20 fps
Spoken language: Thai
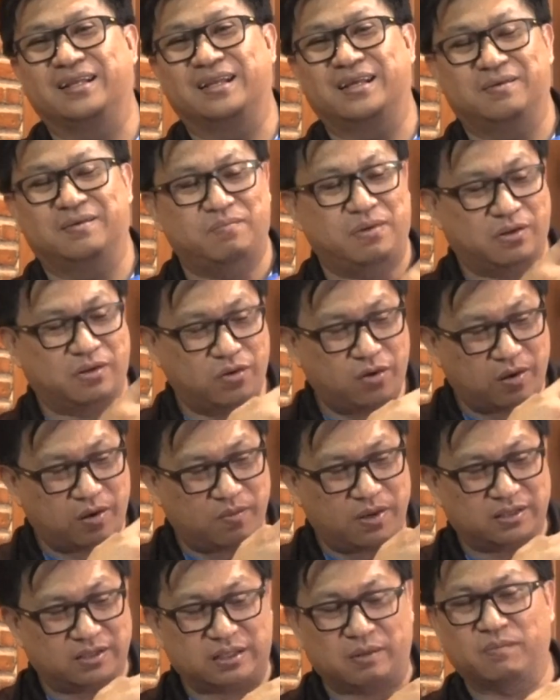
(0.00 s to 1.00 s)
นะมันก็
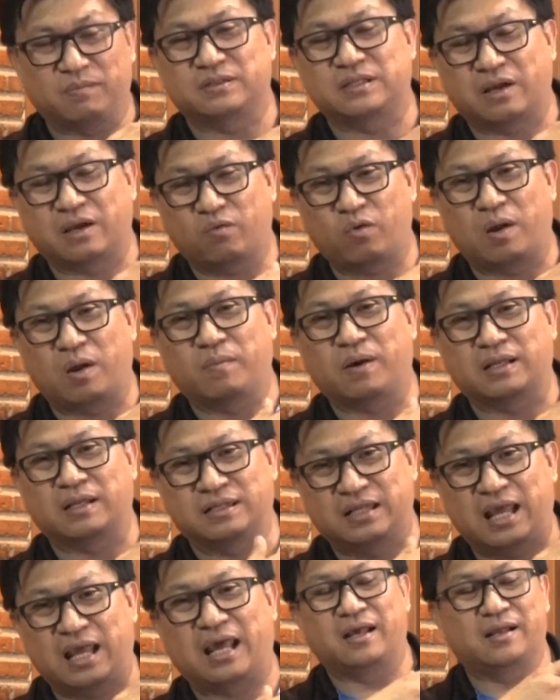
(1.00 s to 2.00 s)
กำลังทำสร้างความขัด
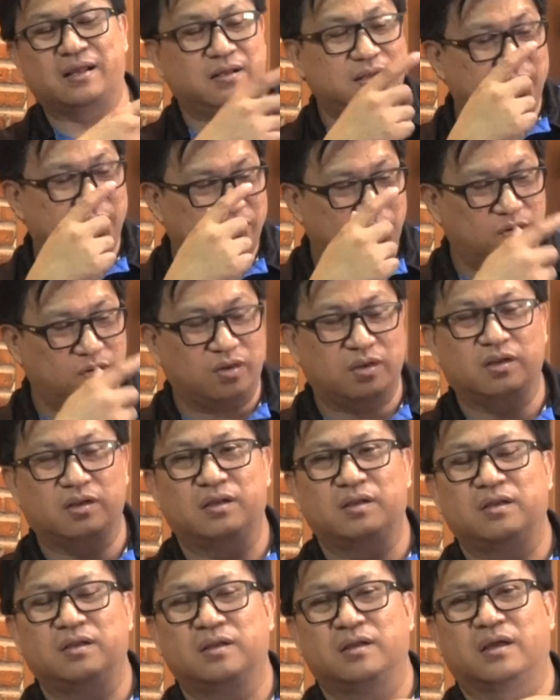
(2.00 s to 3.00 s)
แย้งเรื่องของ
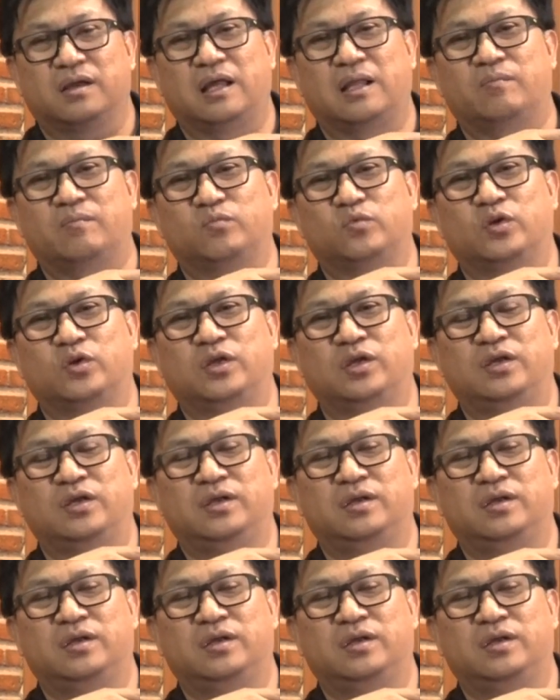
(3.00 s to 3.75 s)
ข้ามตรี